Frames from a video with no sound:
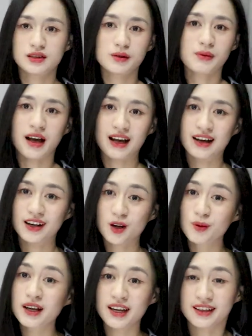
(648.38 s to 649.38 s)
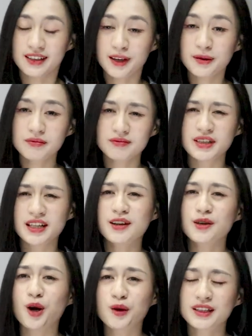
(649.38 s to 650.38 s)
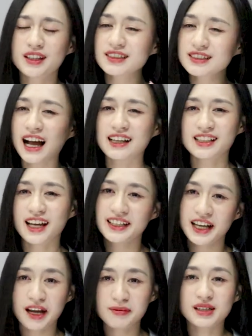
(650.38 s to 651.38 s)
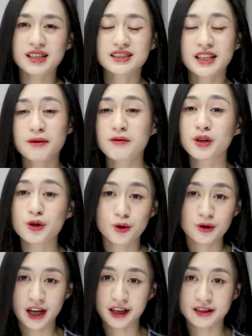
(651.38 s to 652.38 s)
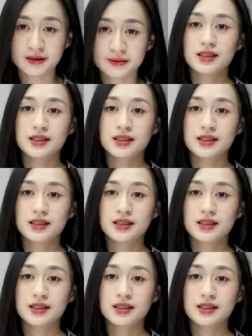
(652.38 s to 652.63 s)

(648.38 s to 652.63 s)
Nhưng mà không hề nhá, mình đang nói với tất cả những anh em đang xem video này.